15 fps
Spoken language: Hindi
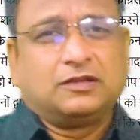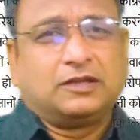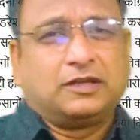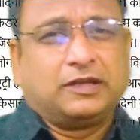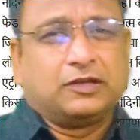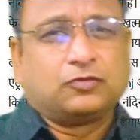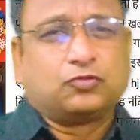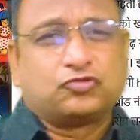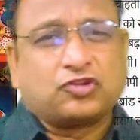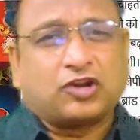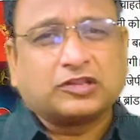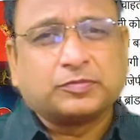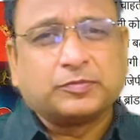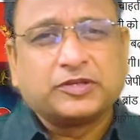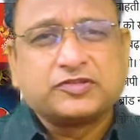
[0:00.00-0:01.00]
एक
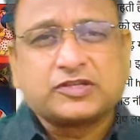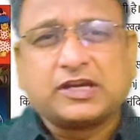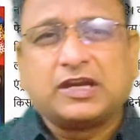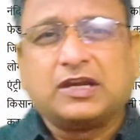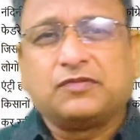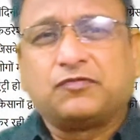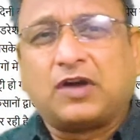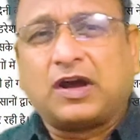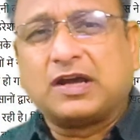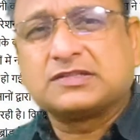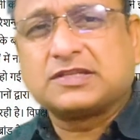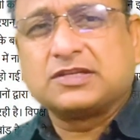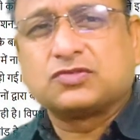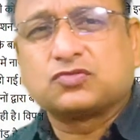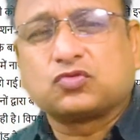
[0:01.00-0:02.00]
गुजरात में जगह है वहाँ
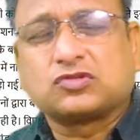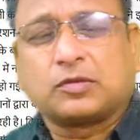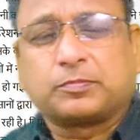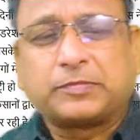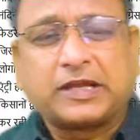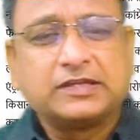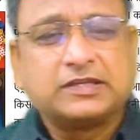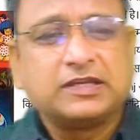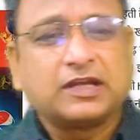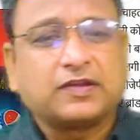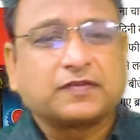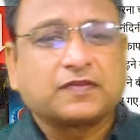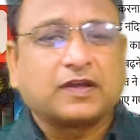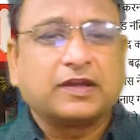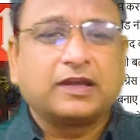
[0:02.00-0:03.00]
से इसको सप्लाई किया
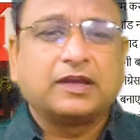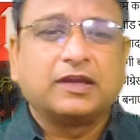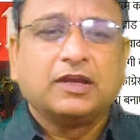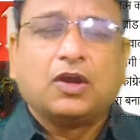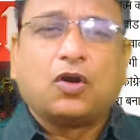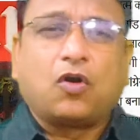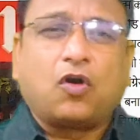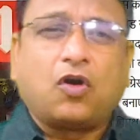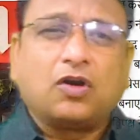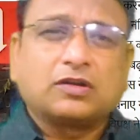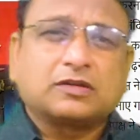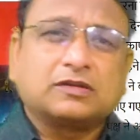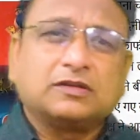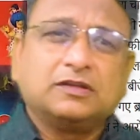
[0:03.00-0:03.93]
जाता है और